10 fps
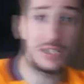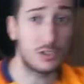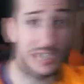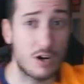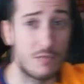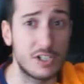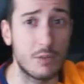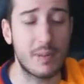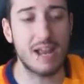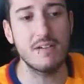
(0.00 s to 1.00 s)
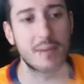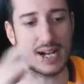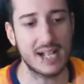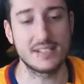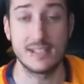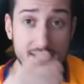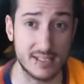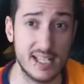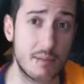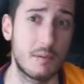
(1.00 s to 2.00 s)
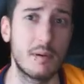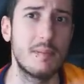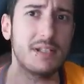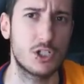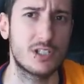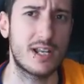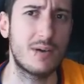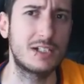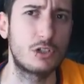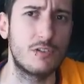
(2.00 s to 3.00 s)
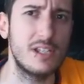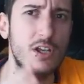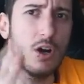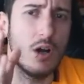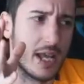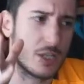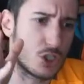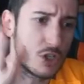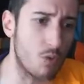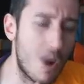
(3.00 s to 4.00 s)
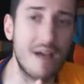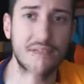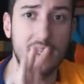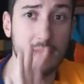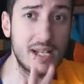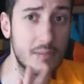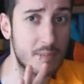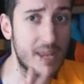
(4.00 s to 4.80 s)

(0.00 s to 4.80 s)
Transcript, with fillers: Questo sarà un video breve, ma ragazzi, stasera probabilmente ci sarà un altro video. 50.000 mi